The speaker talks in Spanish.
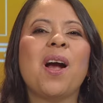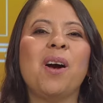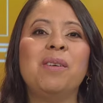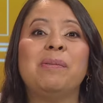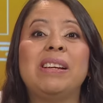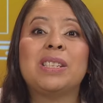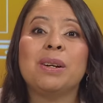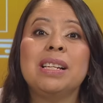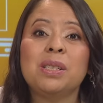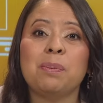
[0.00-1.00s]
Como empezó
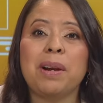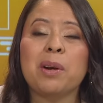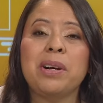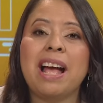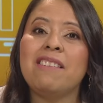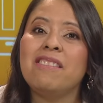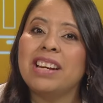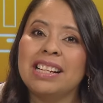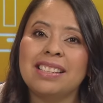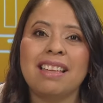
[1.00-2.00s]
a soplar una
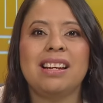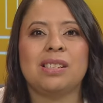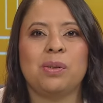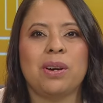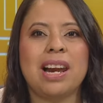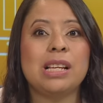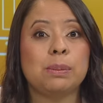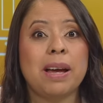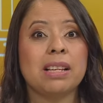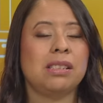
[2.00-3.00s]
brisa del sur, les
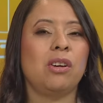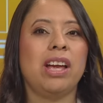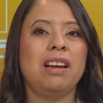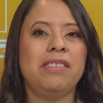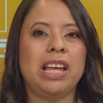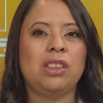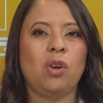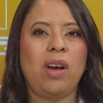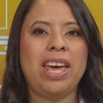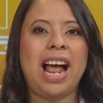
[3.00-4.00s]
pareció que el
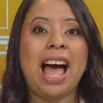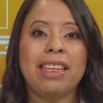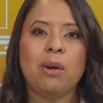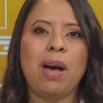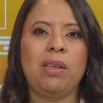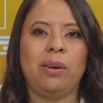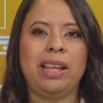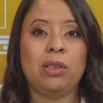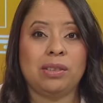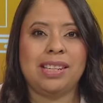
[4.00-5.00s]
viento era adecuado,
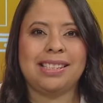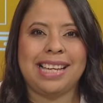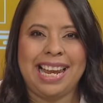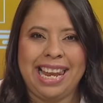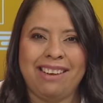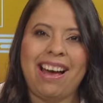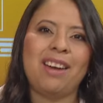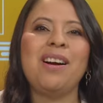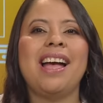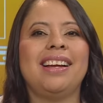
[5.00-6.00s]
entonces
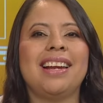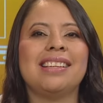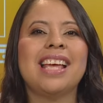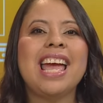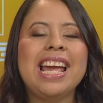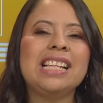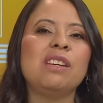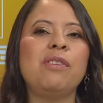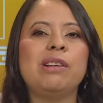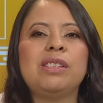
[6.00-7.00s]
levaron anclas y
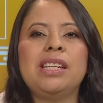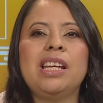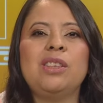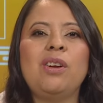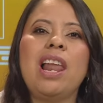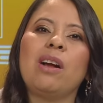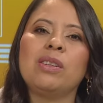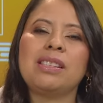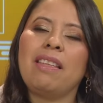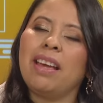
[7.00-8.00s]
se fueron siguiendo la
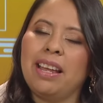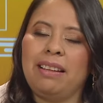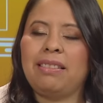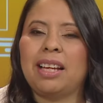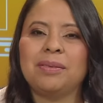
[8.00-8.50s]
costa de Creta.